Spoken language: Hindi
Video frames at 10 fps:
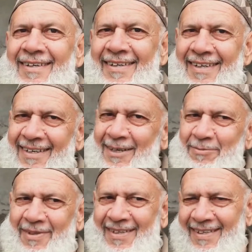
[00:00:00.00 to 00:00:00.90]
ये
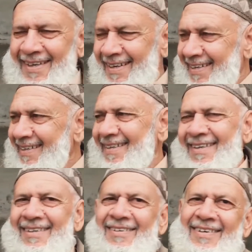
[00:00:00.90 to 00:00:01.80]
काम कर दें
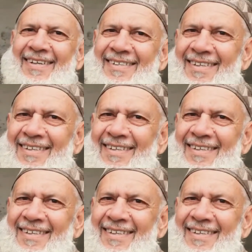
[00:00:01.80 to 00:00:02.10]
आप हमेशा के लिए